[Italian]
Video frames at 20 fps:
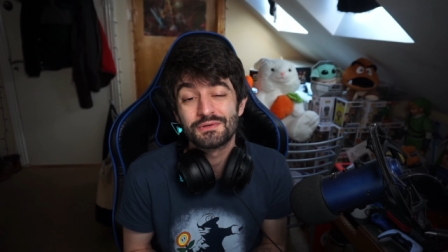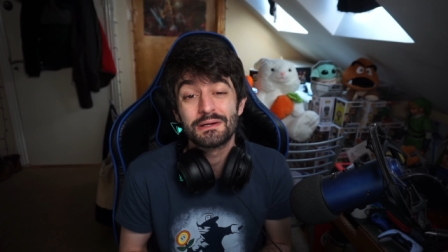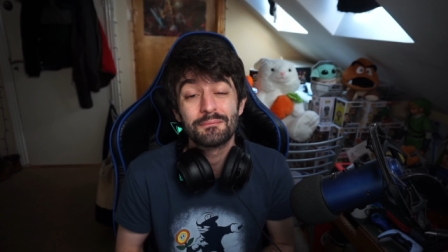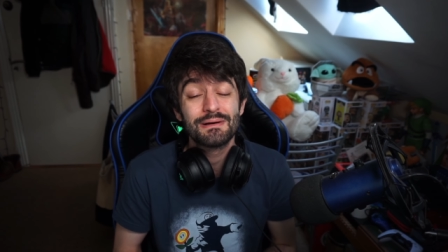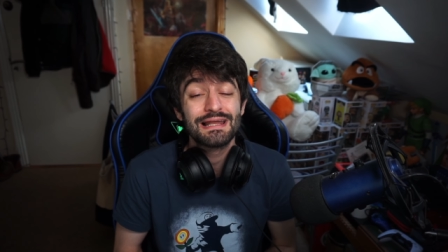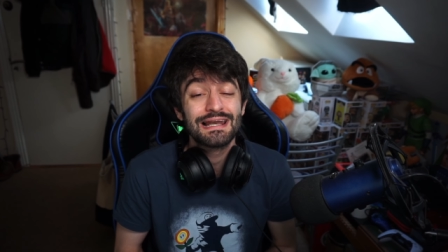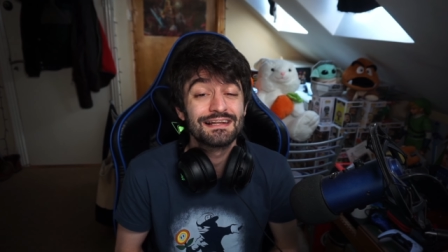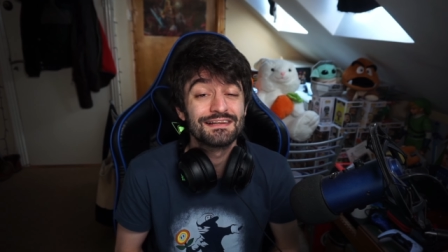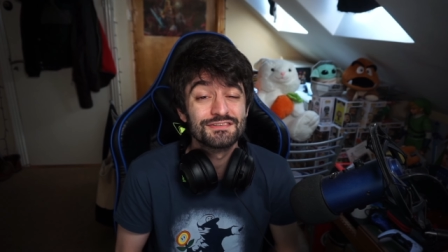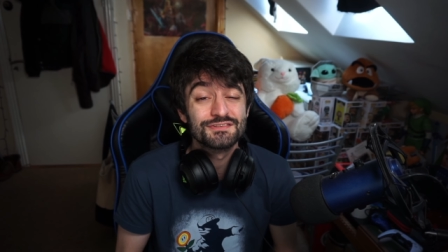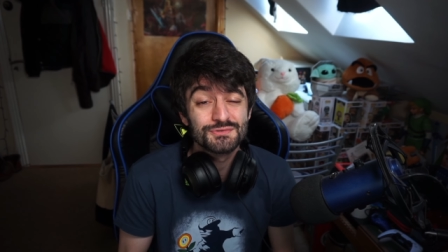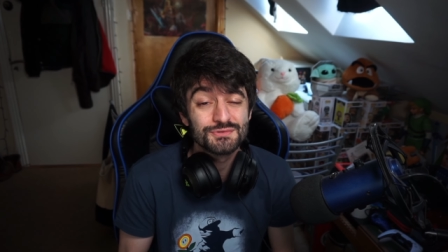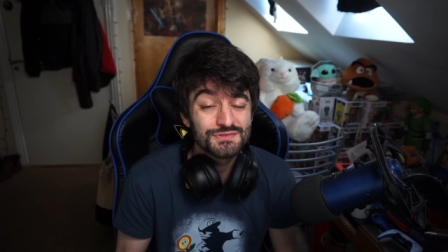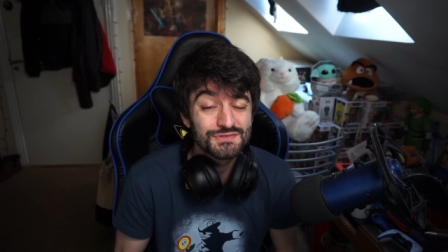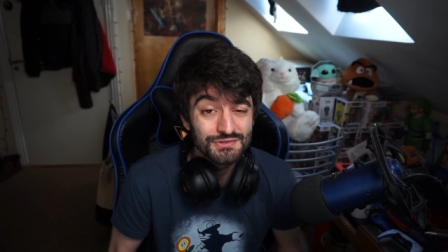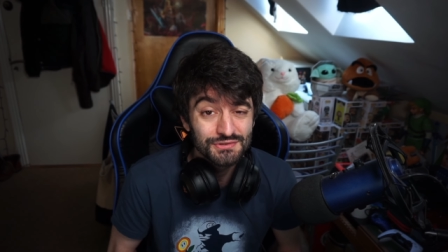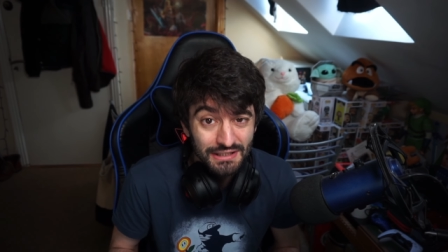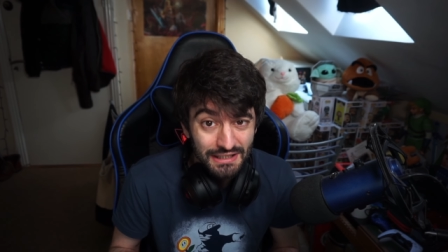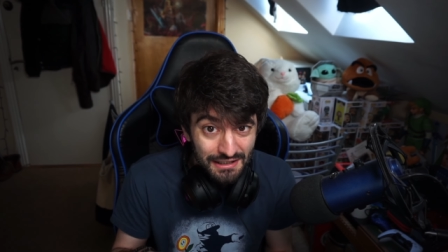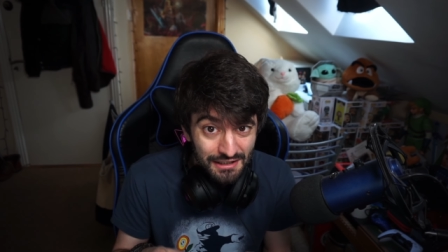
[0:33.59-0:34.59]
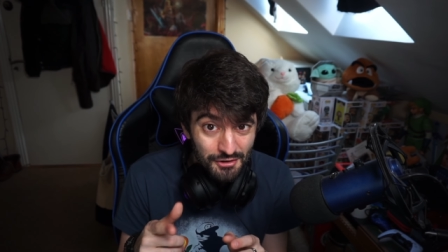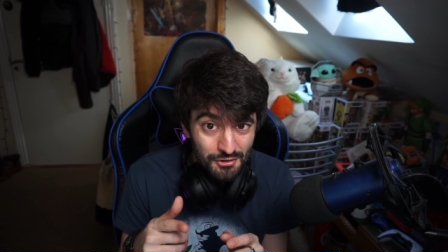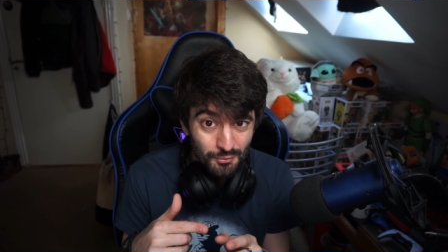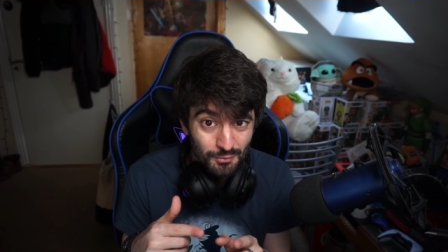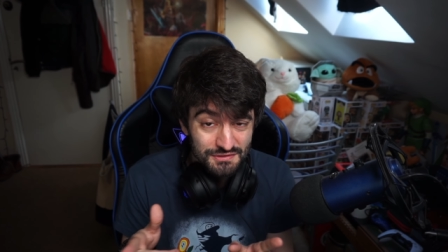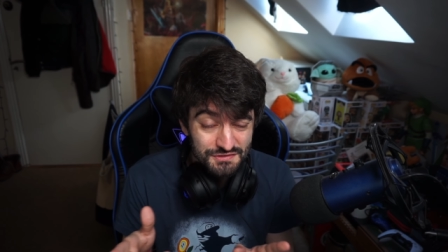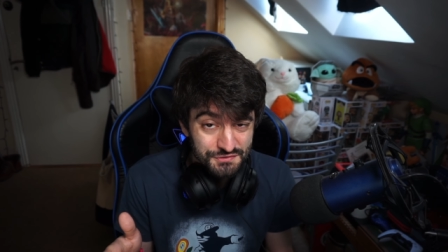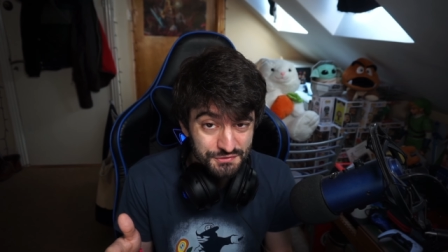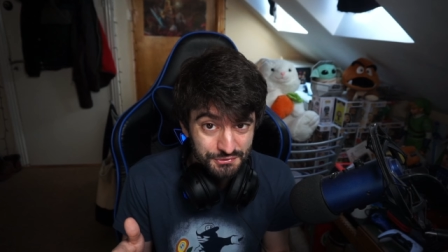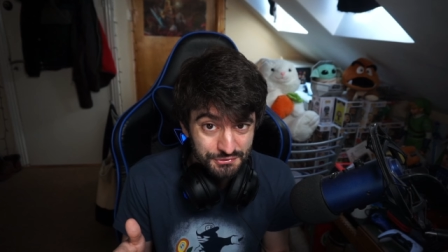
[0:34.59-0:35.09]
una bella discussione
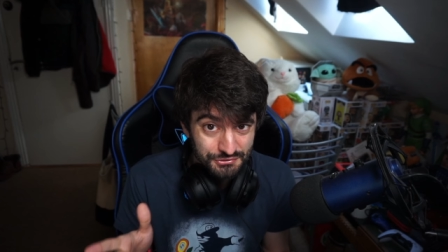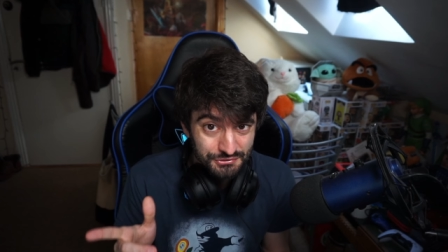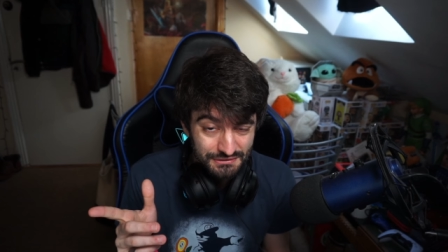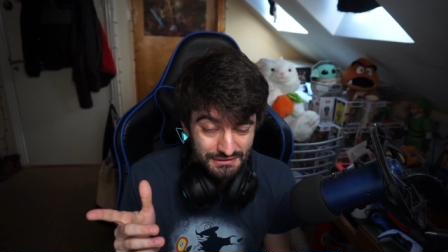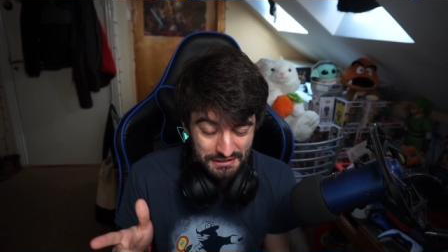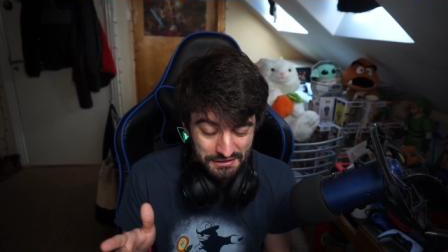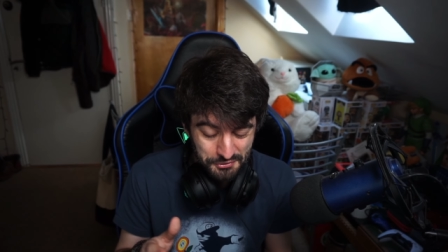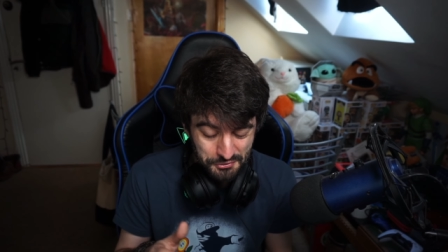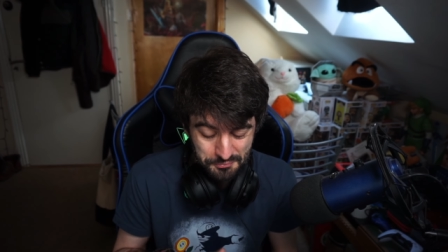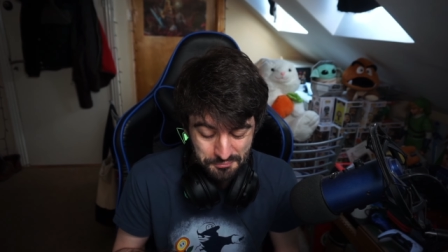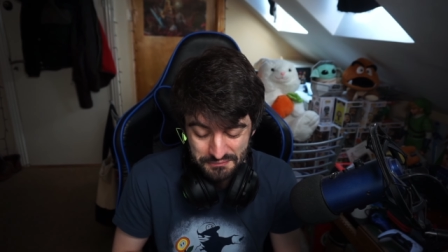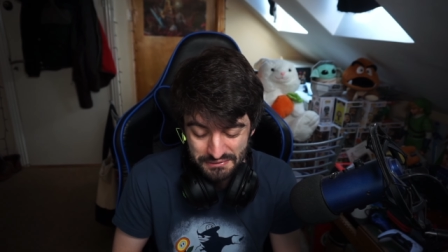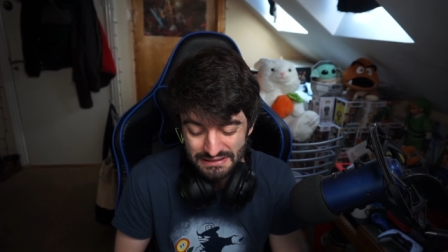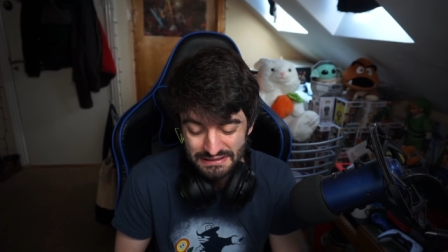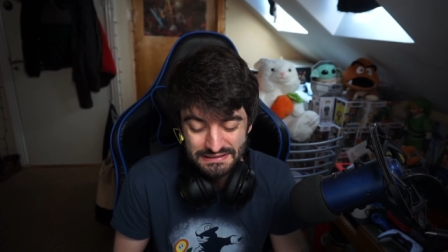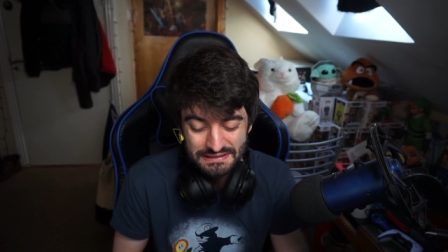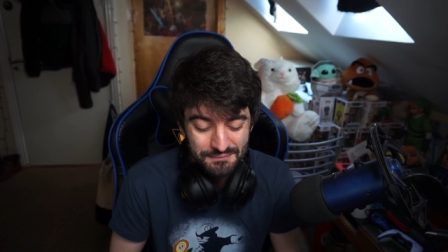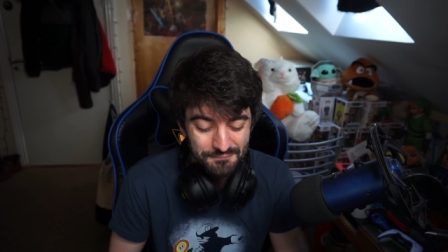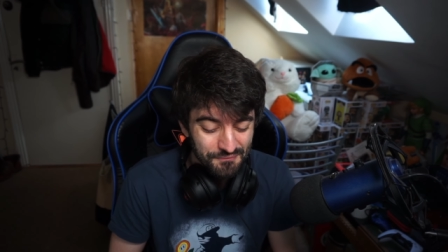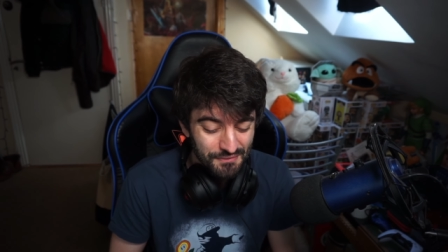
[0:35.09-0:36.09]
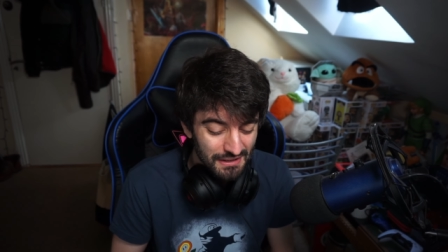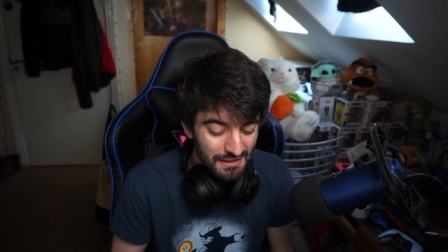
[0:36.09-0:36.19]
qua sotto nei commenti.